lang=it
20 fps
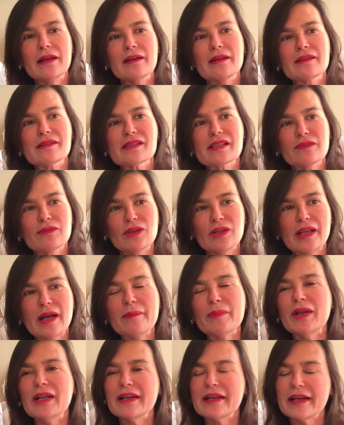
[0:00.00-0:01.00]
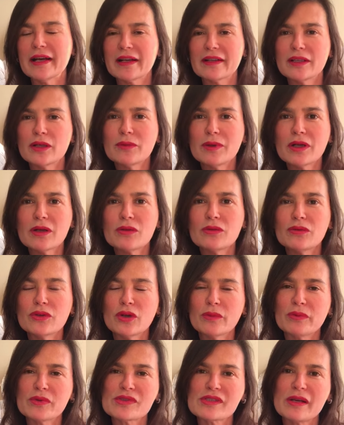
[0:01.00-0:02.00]
Eh, se vogliamo elencarne
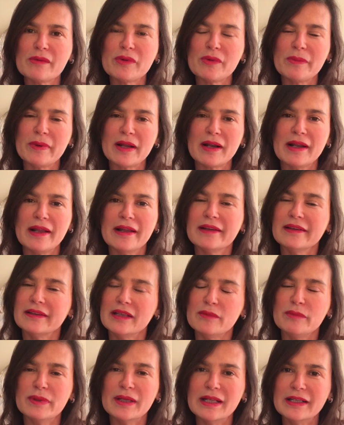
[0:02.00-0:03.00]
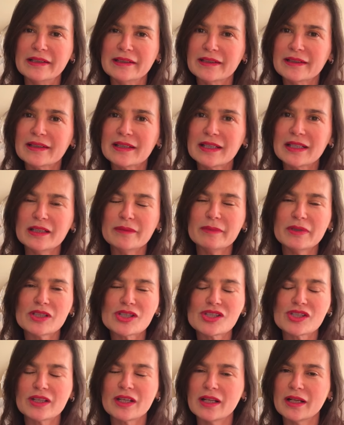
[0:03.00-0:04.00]
qualcuno possiamo parlare dei peeling
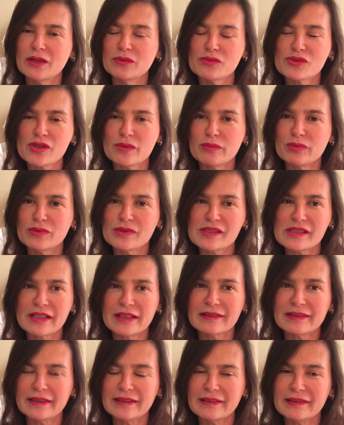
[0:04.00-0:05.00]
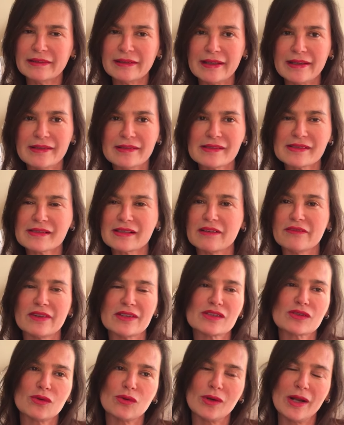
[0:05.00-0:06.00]
chimici, della luce pulsata intensa
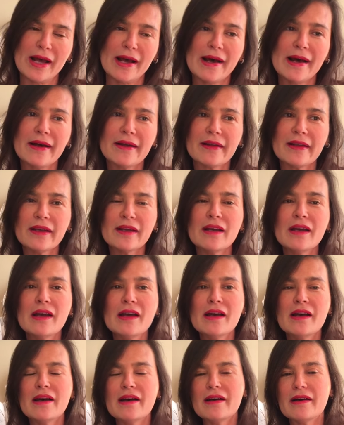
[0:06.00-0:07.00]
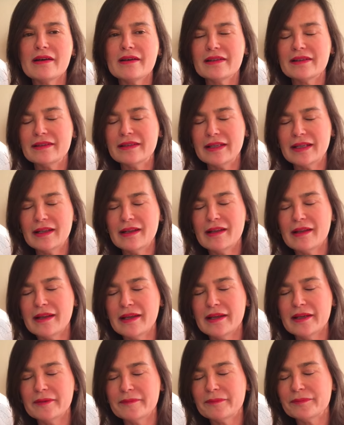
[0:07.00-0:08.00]
vascolare, eh,
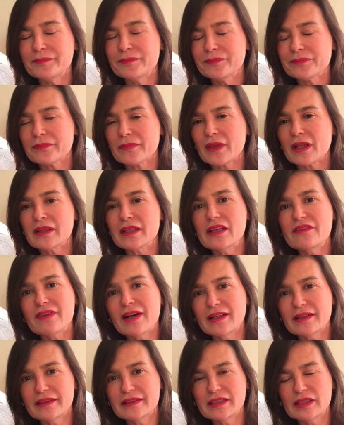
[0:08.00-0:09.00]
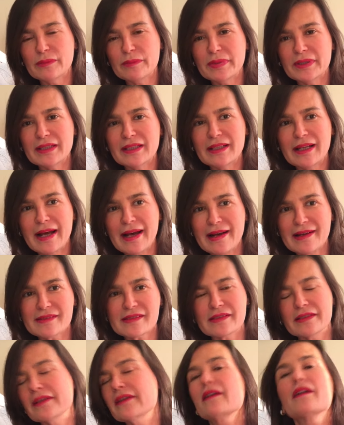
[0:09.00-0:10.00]
delle, mm, dei vari tipi di
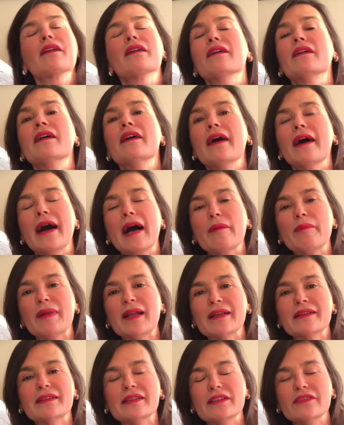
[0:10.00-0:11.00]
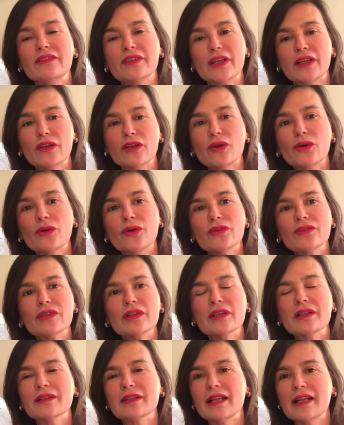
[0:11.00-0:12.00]
laser ablativi e
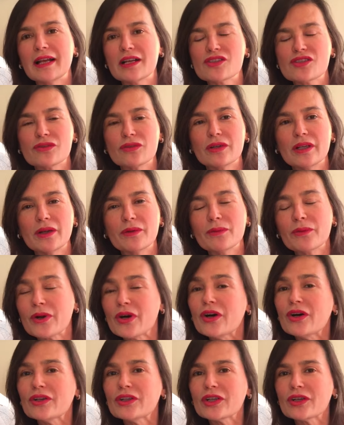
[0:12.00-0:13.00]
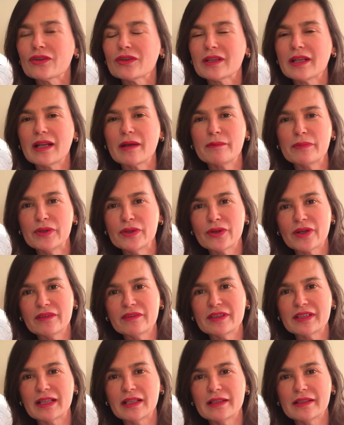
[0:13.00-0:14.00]
non, dell'acido ialuronico, della
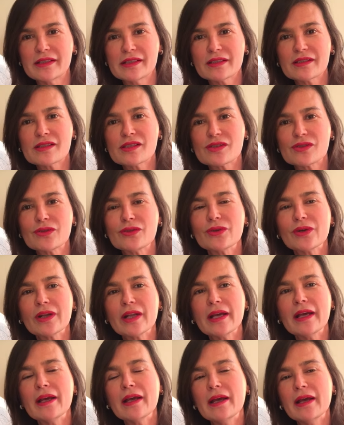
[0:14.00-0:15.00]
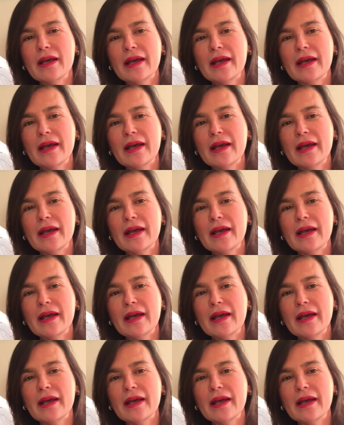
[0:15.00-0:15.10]
biorevitalizzazione,